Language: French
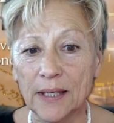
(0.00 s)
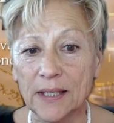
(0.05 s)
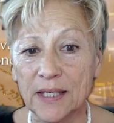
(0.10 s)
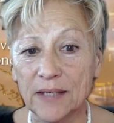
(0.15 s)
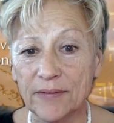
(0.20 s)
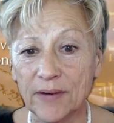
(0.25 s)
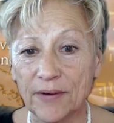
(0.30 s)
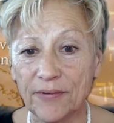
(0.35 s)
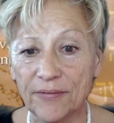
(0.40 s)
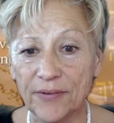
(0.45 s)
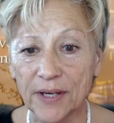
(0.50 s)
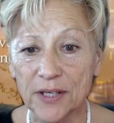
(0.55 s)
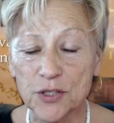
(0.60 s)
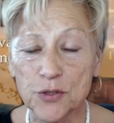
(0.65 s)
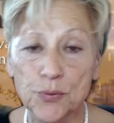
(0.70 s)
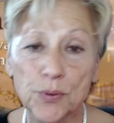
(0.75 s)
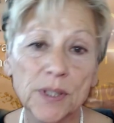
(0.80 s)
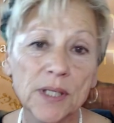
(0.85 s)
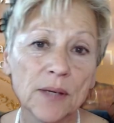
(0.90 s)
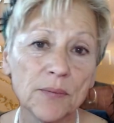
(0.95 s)
qui va faire
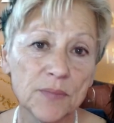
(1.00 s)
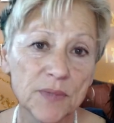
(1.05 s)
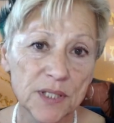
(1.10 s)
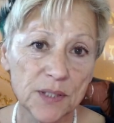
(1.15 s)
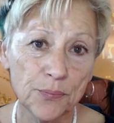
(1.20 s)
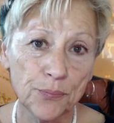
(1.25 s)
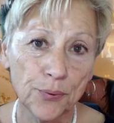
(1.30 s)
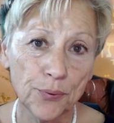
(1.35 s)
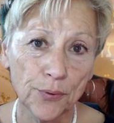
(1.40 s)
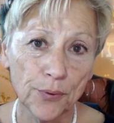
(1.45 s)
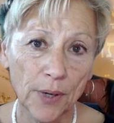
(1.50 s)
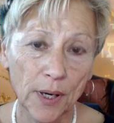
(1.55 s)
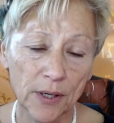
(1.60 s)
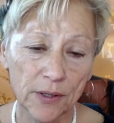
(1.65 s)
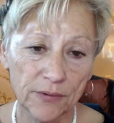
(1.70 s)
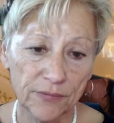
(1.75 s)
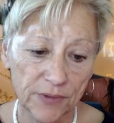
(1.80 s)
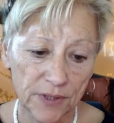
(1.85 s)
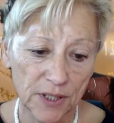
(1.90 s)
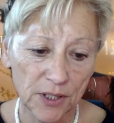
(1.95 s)
suite un petit peu à
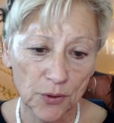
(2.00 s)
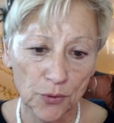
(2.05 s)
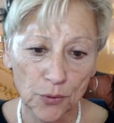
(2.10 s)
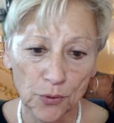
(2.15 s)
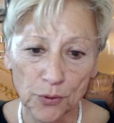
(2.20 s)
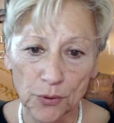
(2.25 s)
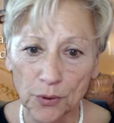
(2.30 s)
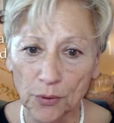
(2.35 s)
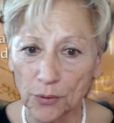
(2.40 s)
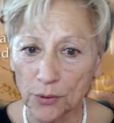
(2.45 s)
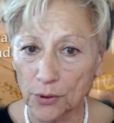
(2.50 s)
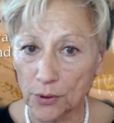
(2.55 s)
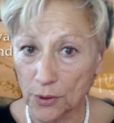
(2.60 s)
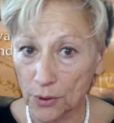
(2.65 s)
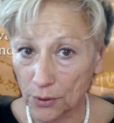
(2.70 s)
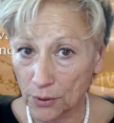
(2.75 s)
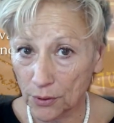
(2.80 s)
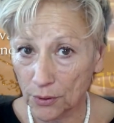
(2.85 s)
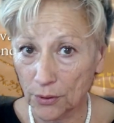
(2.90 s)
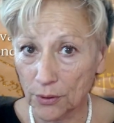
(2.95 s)
une vidéo donc
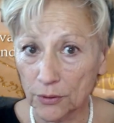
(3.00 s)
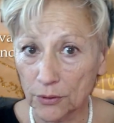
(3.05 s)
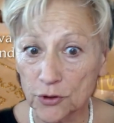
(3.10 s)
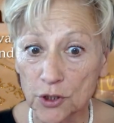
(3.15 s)
euh,